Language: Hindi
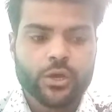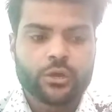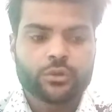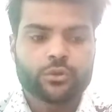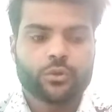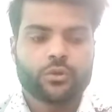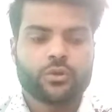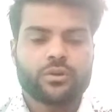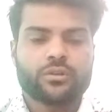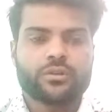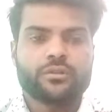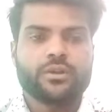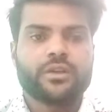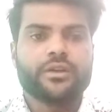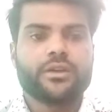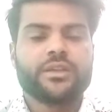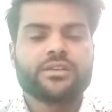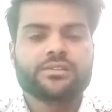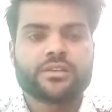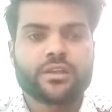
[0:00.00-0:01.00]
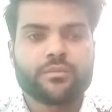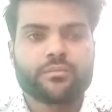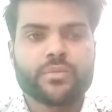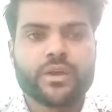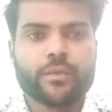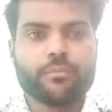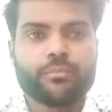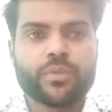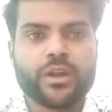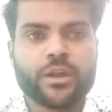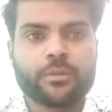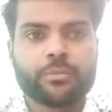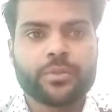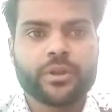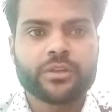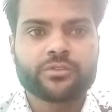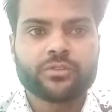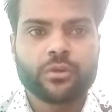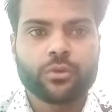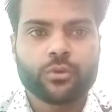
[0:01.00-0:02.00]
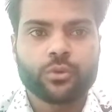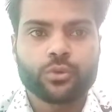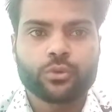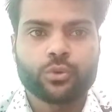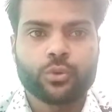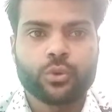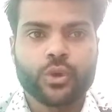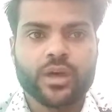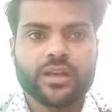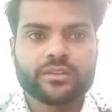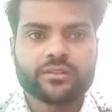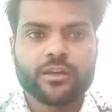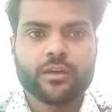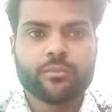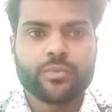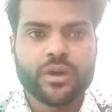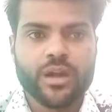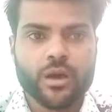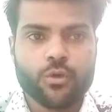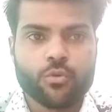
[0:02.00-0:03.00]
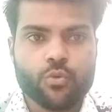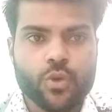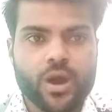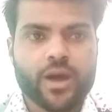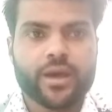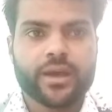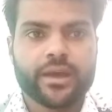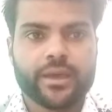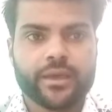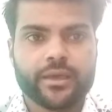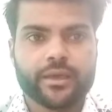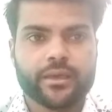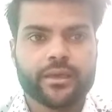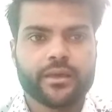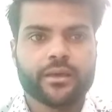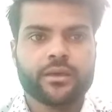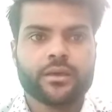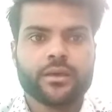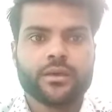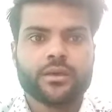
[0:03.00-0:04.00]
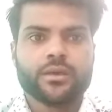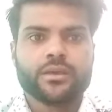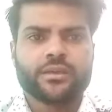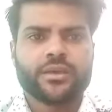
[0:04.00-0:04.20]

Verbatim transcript: तो कंडीशन में हम ब्लड प्रेशर को थोड़ा सा बड़ा हुआ कहेंगे